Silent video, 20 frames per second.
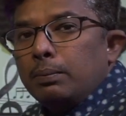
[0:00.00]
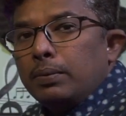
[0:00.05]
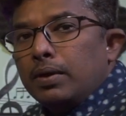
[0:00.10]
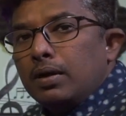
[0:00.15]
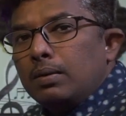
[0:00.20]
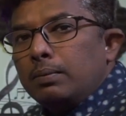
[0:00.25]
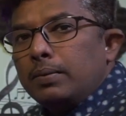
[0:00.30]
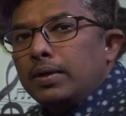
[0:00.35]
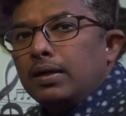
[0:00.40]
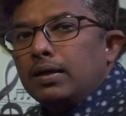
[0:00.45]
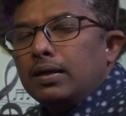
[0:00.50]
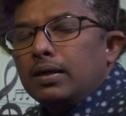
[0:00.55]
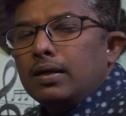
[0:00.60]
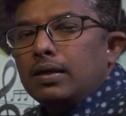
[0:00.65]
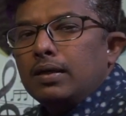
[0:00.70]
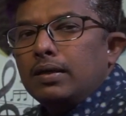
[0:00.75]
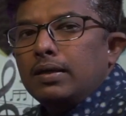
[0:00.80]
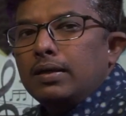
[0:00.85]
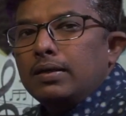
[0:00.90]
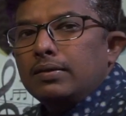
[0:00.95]

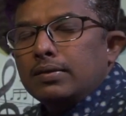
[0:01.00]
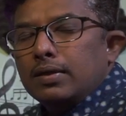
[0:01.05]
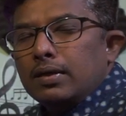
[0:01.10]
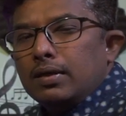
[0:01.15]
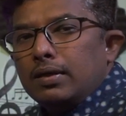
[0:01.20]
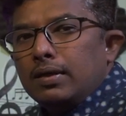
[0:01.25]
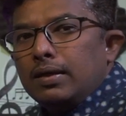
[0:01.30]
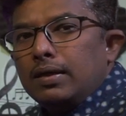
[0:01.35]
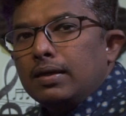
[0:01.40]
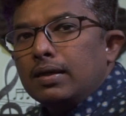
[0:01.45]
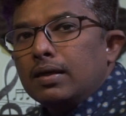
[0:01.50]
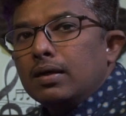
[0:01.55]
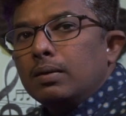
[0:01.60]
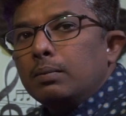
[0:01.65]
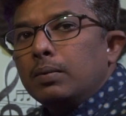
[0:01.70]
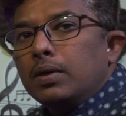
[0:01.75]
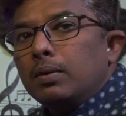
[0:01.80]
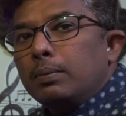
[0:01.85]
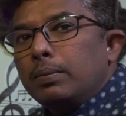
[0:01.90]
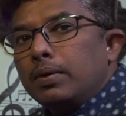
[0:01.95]
பமகரி சரி
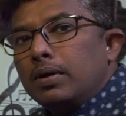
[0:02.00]
கம